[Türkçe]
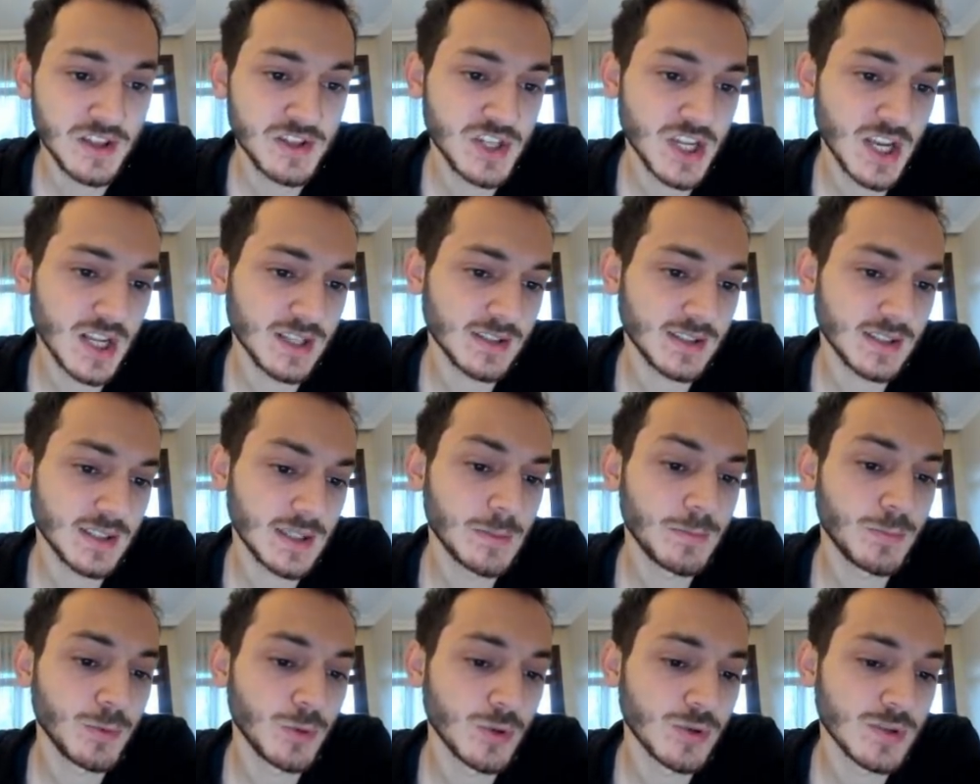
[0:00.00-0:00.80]
C
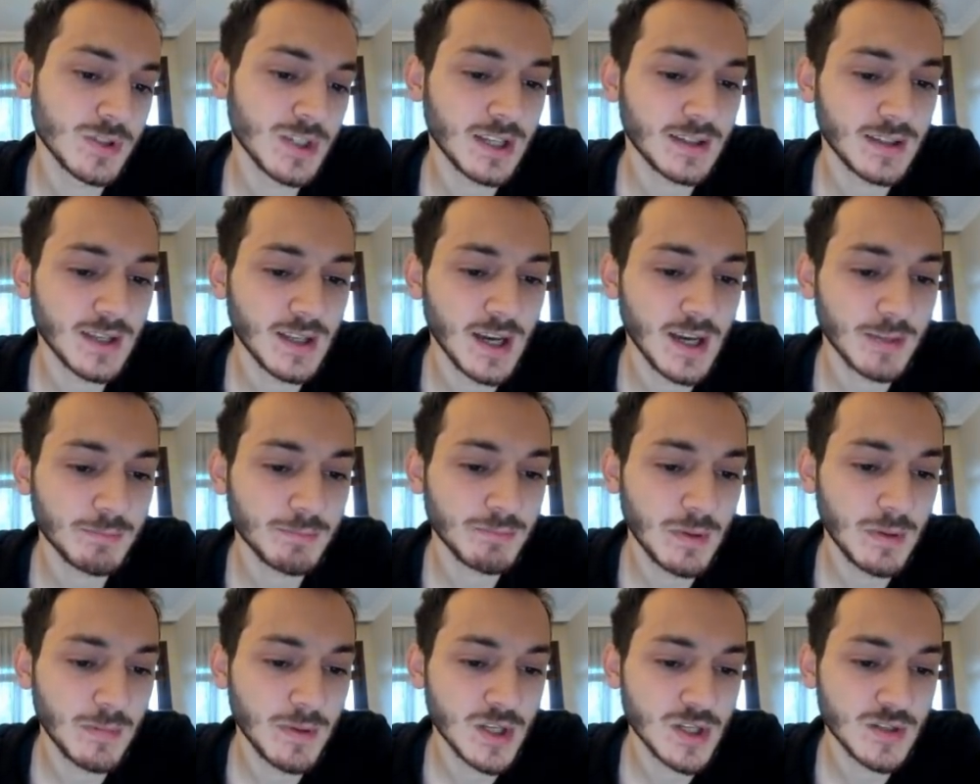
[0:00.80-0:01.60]
alttaki piyon zaten
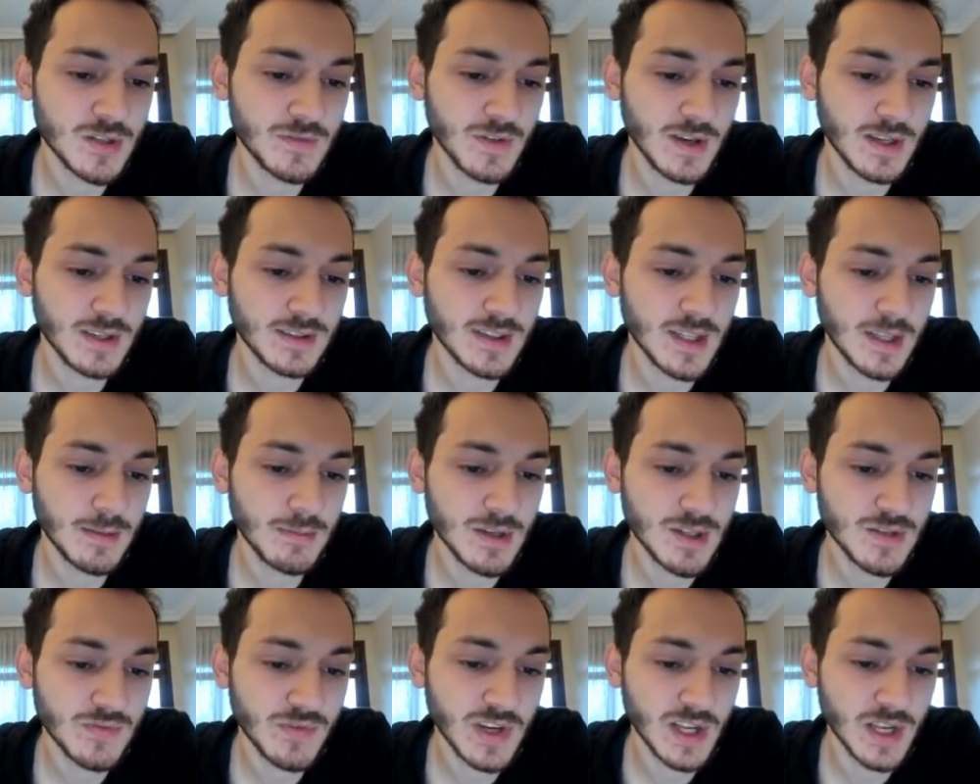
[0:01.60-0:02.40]
at B5 ve at
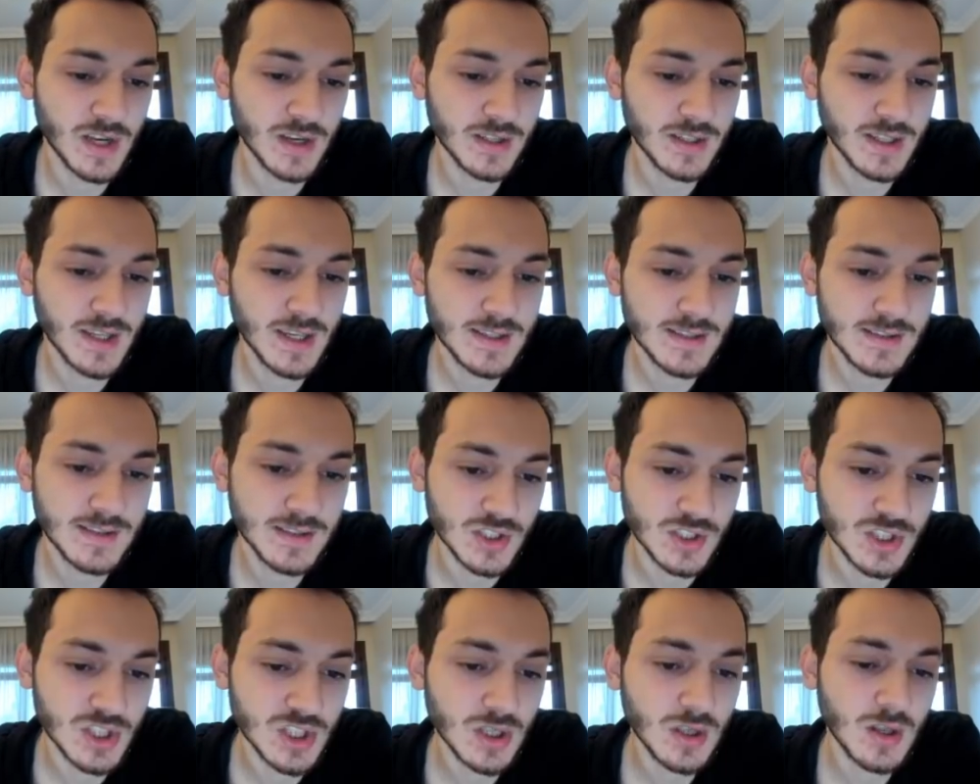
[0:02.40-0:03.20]
D5 fikirlerini
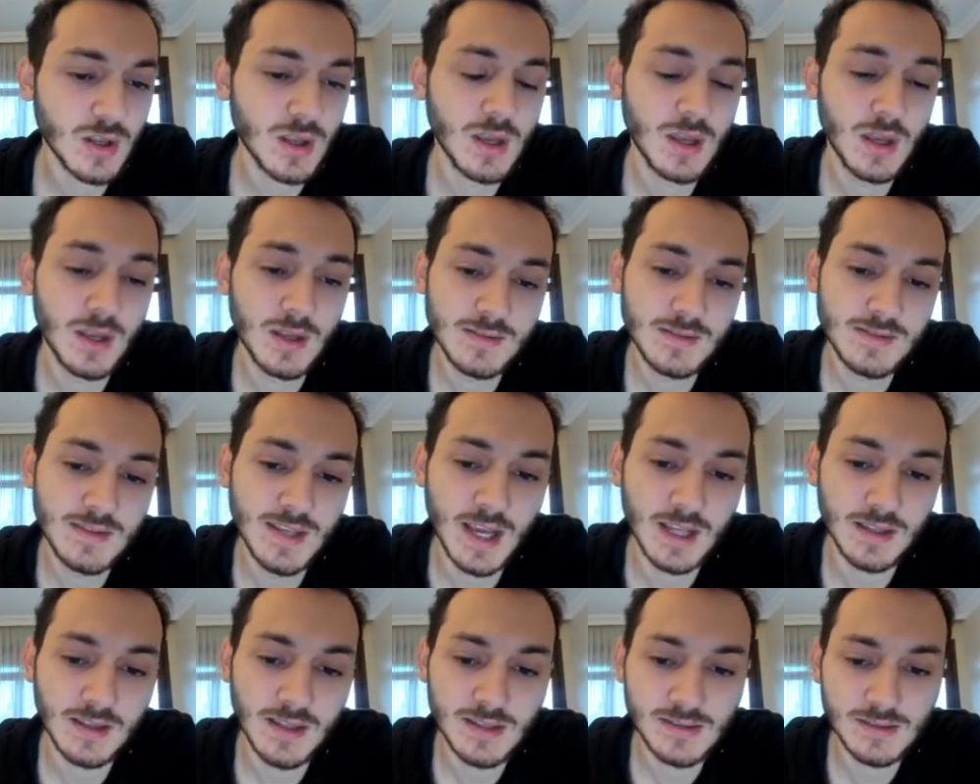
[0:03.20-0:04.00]
kestiği için
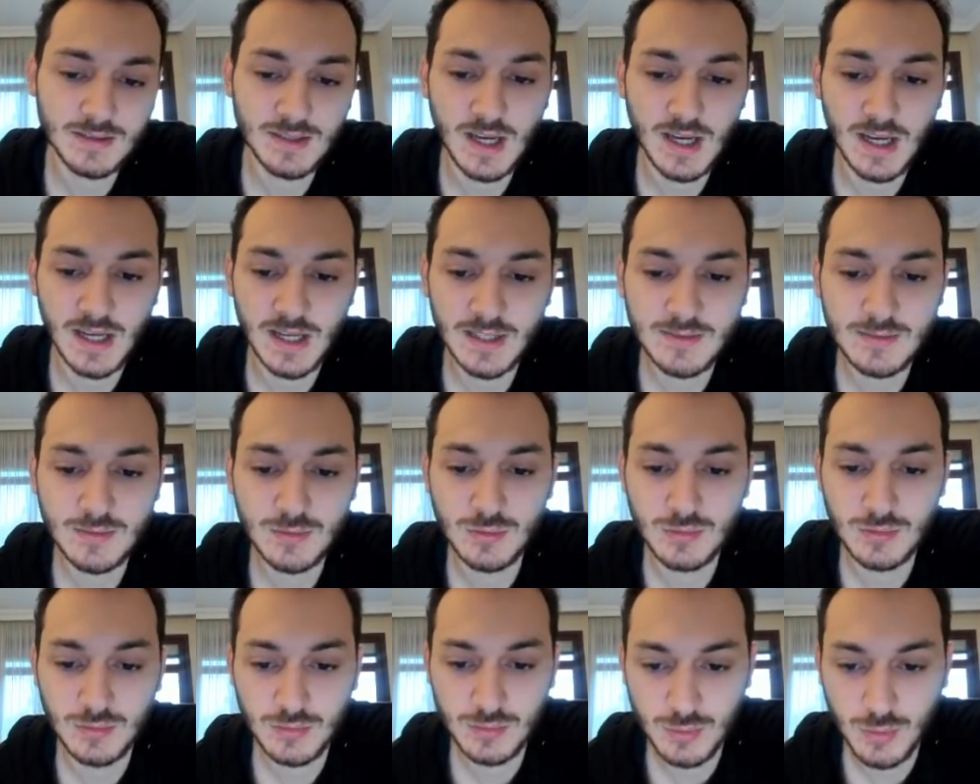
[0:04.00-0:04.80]
siyahlar
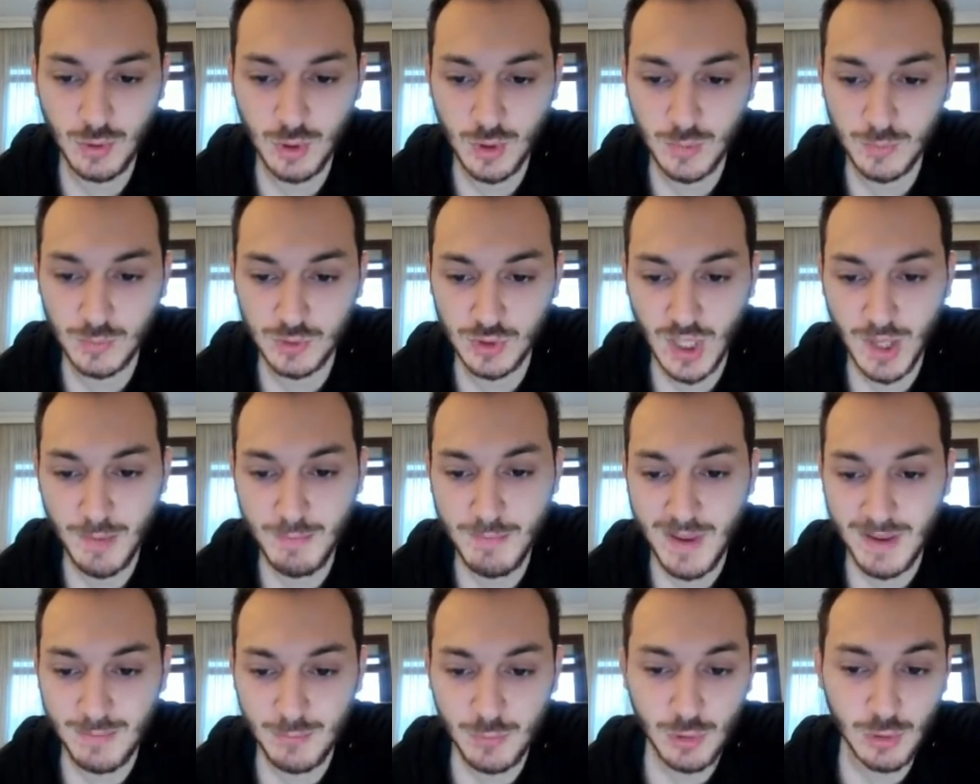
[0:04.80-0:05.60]
gayet konumundan
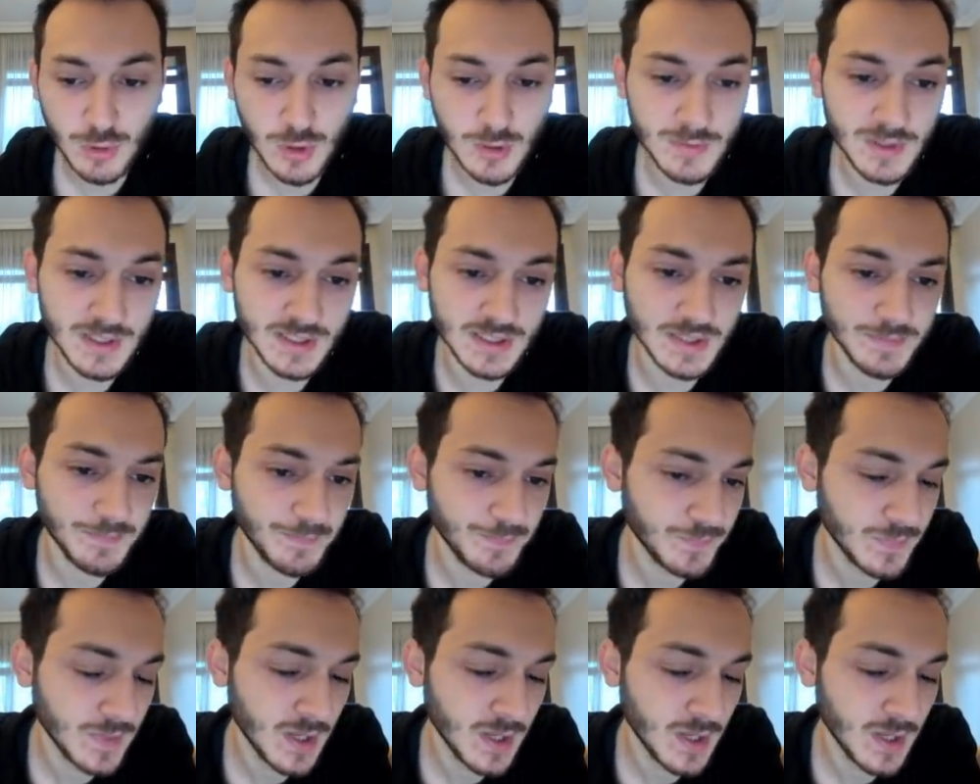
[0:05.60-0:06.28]
memnun olabilirler.